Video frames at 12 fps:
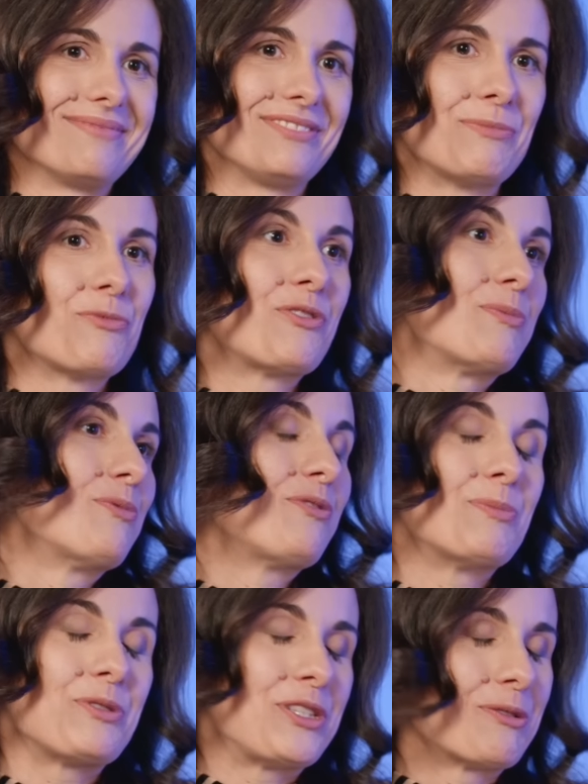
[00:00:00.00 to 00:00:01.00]
wym, wym,
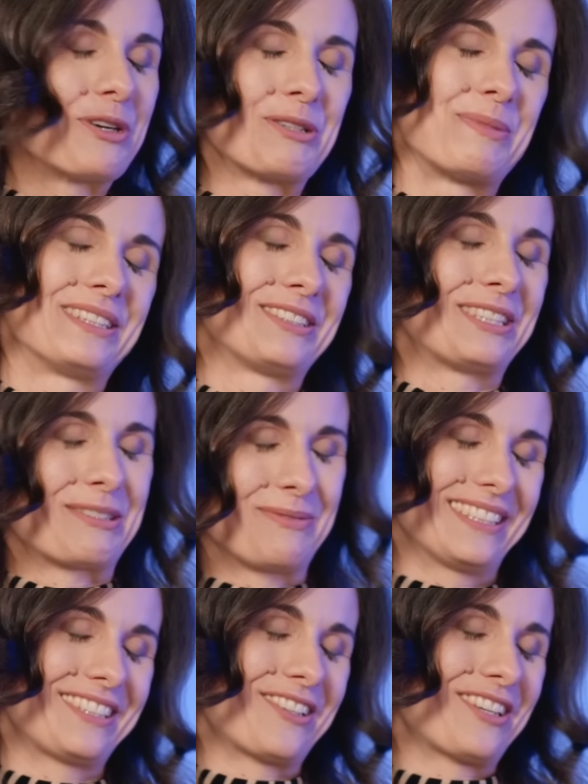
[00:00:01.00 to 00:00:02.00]
wymusiło chyba to na
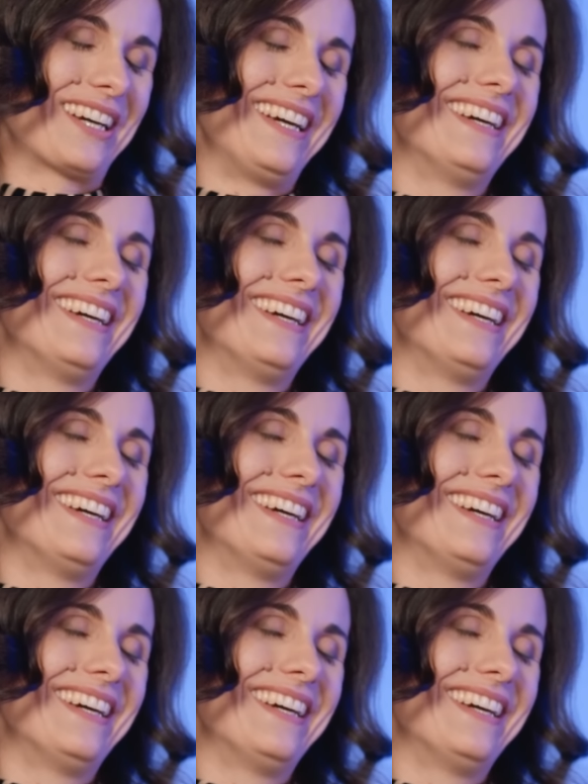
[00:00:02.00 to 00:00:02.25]
mnie trochę.